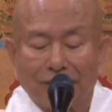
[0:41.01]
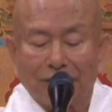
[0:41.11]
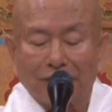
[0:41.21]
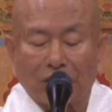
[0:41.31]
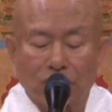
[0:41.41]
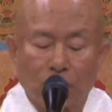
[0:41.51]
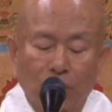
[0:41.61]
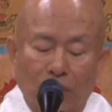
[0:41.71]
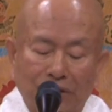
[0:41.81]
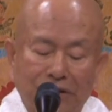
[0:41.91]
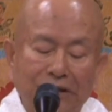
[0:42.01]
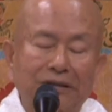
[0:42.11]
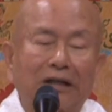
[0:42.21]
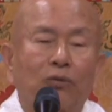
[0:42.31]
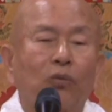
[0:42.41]
他说：“我现
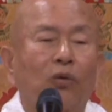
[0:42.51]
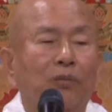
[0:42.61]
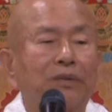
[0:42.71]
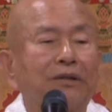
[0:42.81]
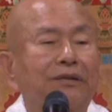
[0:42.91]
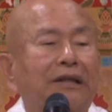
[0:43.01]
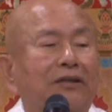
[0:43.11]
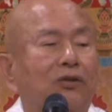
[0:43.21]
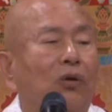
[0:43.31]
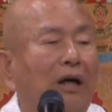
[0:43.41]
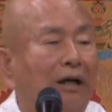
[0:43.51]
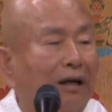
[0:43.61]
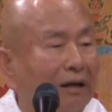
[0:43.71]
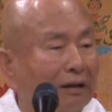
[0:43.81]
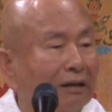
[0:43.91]
在卧病在床啊，